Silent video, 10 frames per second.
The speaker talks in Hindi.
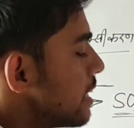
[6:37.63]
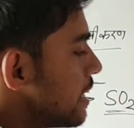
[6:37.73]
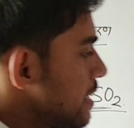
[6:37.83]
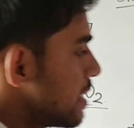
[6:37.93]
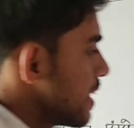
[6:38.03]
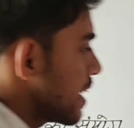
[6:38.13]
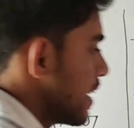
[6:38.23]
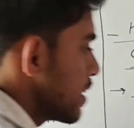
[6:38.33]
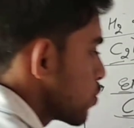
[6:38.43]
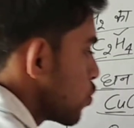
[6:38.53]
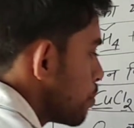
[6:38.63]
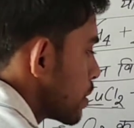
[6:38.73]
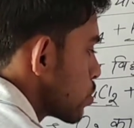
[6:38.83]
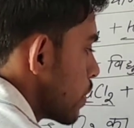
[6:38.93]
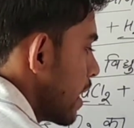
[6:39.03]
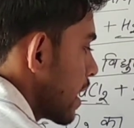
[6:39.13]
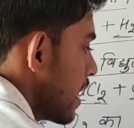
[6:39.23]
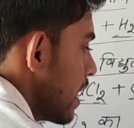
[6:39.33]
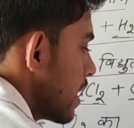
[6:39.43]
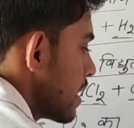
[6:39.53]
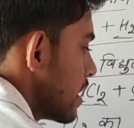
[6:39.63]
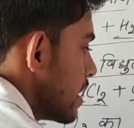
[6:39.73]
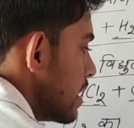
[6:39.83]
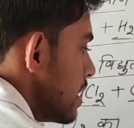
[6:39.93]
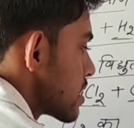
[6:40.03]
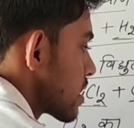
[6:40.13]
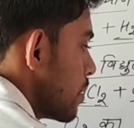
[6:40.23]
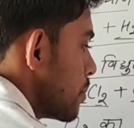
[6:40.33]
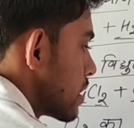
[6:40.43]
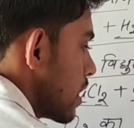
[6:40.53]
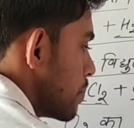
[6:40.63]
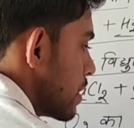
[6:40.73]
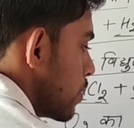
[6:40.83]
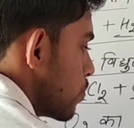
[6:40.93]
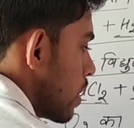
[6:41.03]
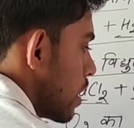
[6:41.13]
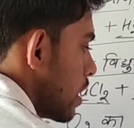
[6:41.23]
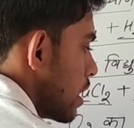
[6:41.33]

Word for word: इधर देखें तो कॉपर तो है अकेला ही इसका मतलब ये हुआ